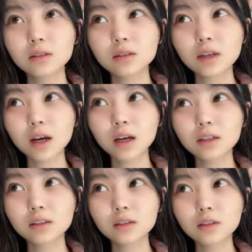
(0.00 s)
さ
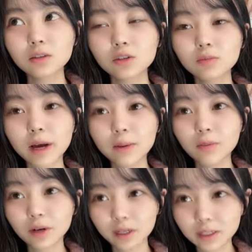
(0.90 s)
つまい
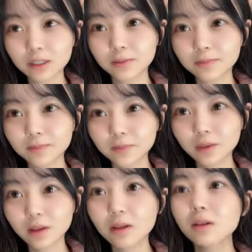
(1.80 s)
もらしい
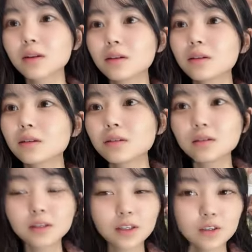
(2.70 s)

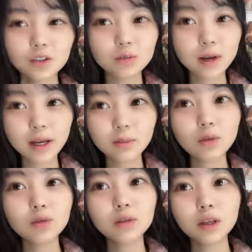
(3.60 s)
さつまい
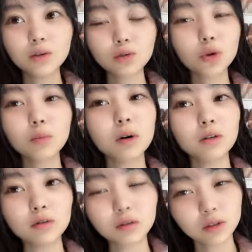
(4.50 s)
もって言う時もある
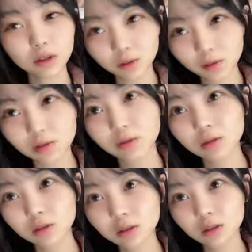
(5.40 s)
んですけど
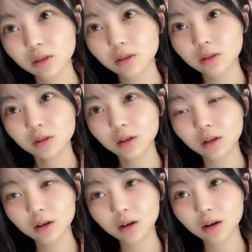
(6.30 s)
な
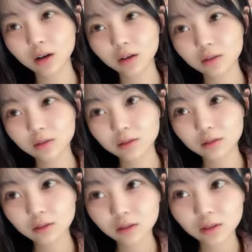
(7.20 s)
んか
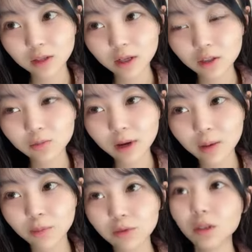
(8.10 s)
さつまい
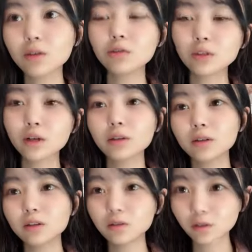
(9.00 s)
もって言っちゃうんで
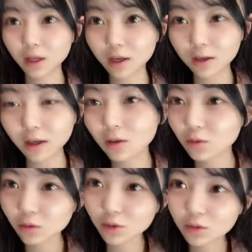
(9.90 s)
すよね結
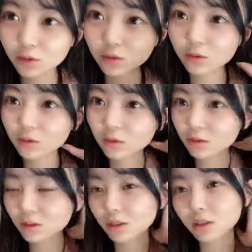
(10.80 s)
構よく
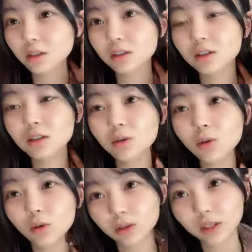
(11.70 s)

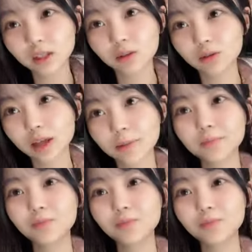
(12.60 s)
高頻度で